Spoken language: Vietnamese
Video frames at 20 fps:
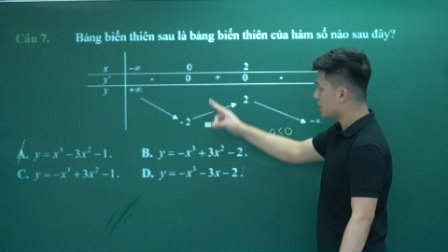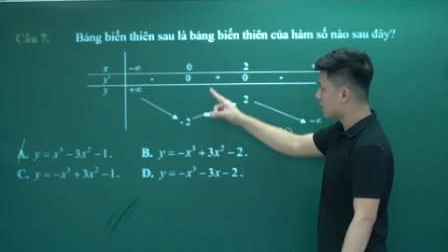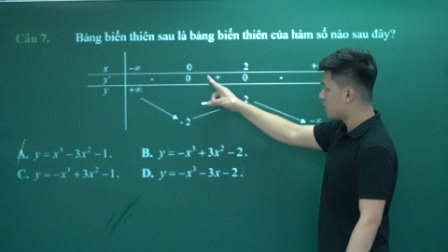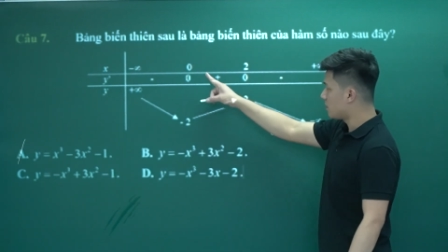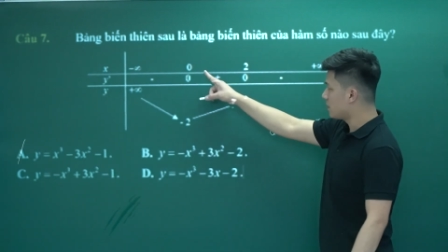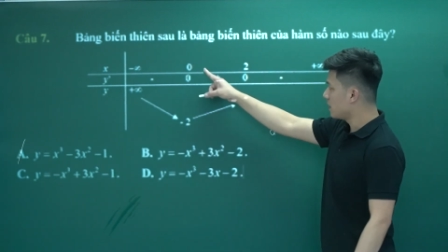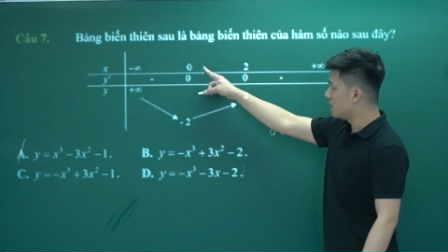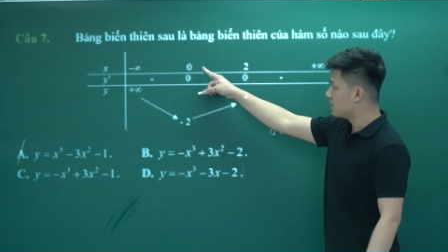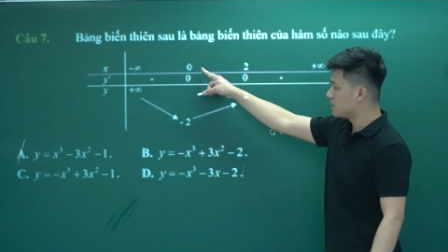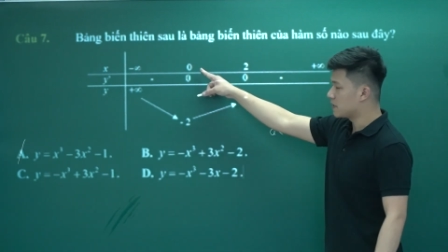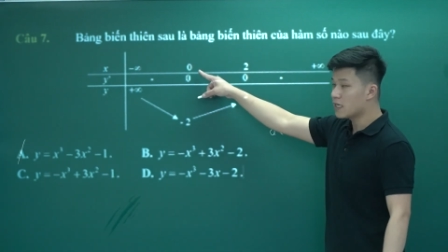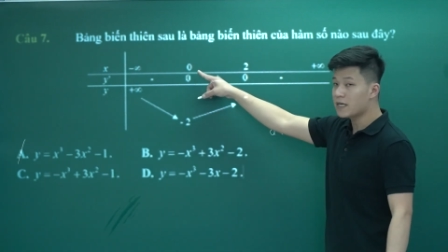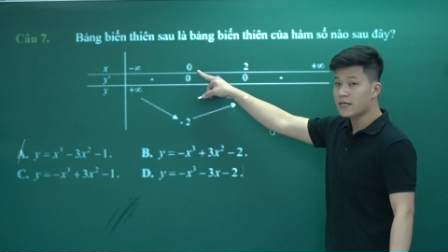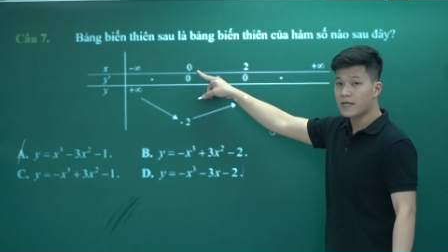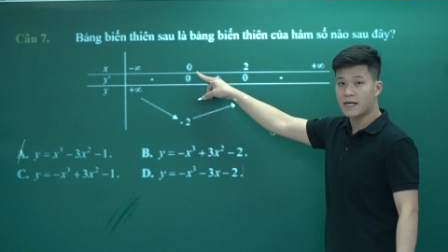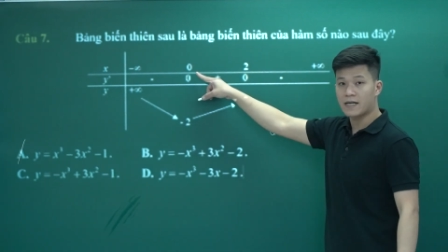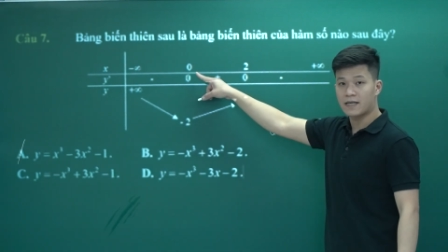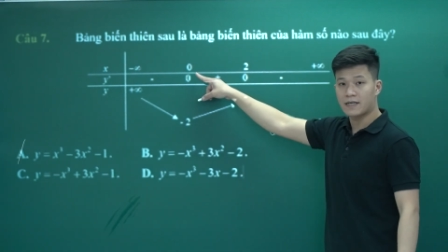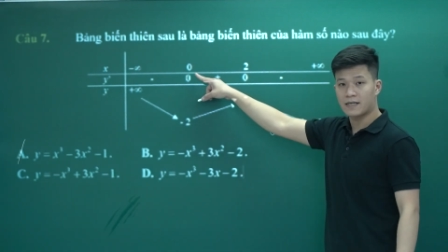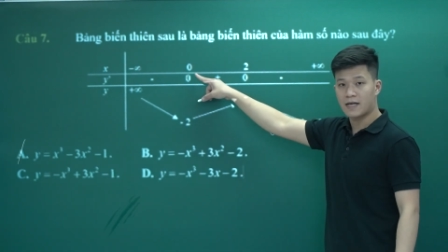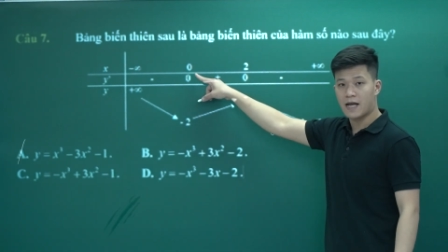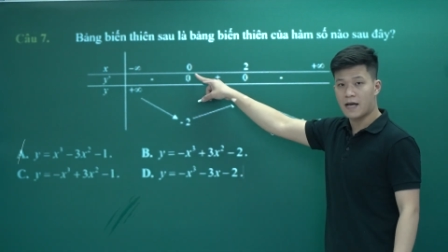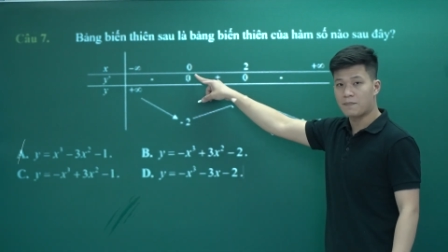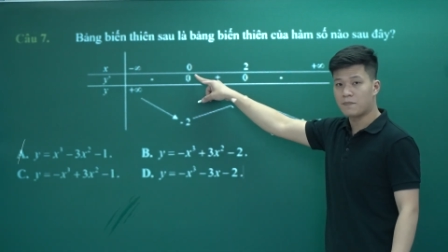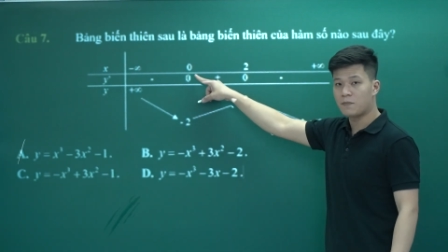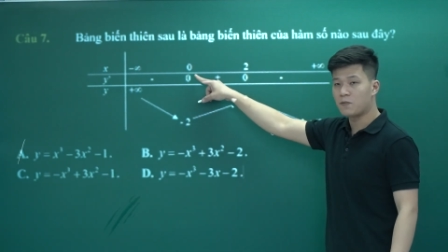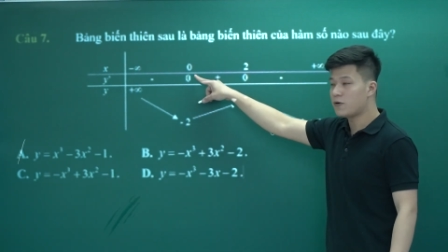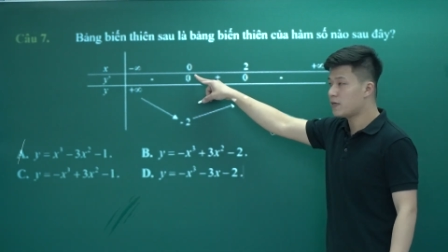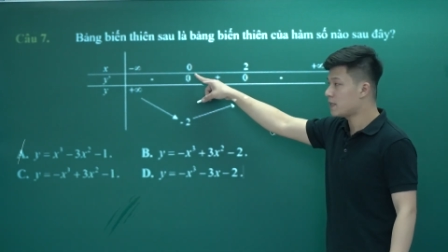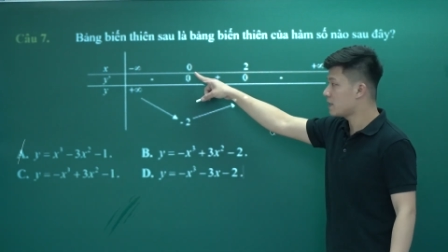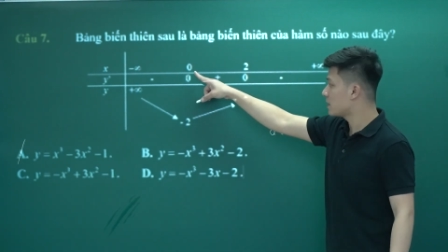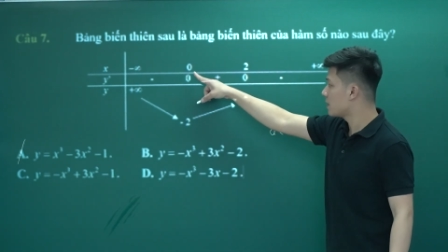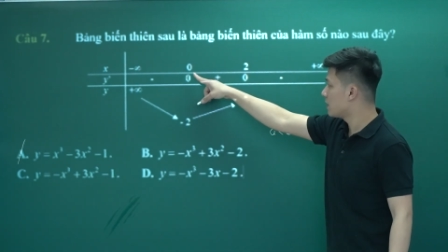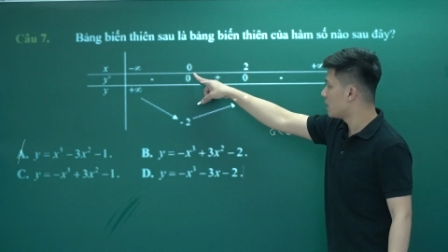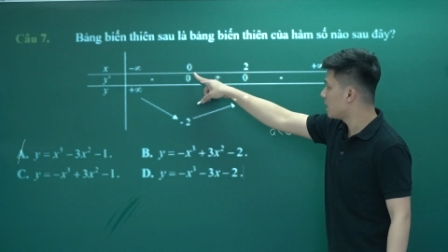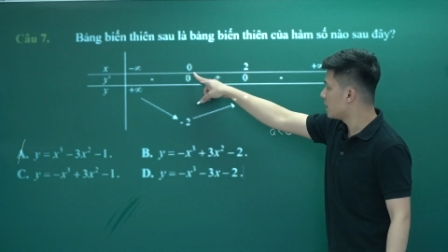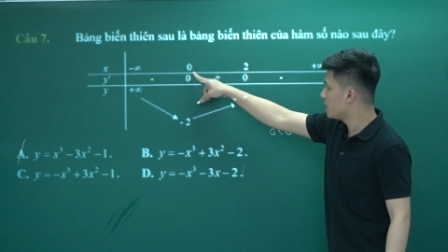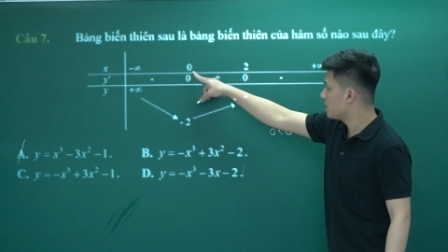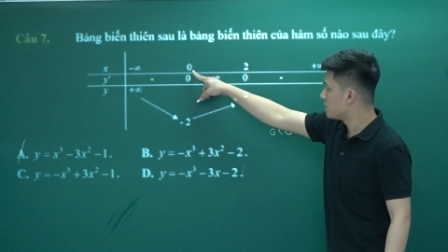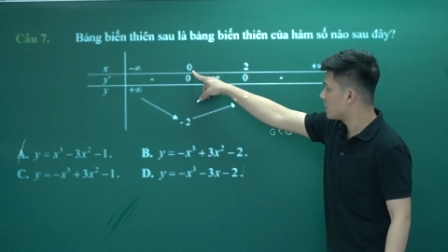có điểm rất là đẹp luôn đó
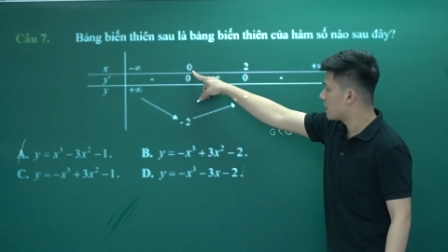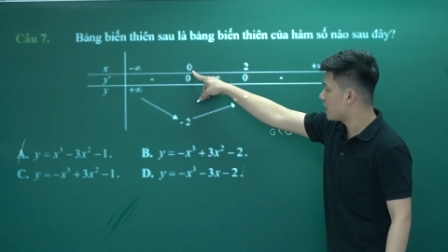là điểm